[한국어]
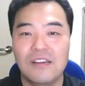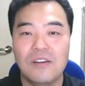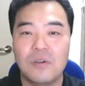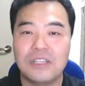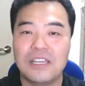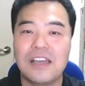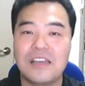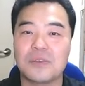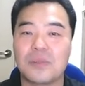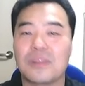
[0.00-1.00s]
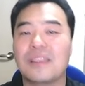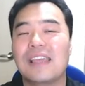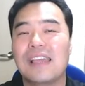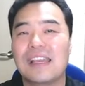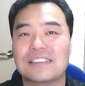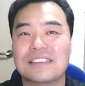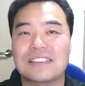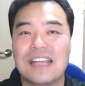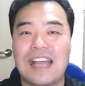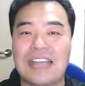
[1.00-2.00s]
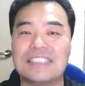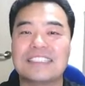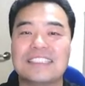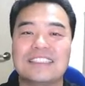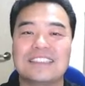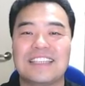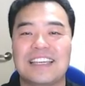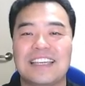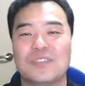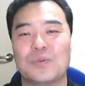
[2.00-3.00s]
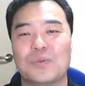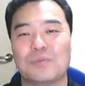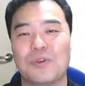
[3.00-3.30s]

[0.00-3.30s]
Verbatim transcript: 어, 일단 아직은 제가 좀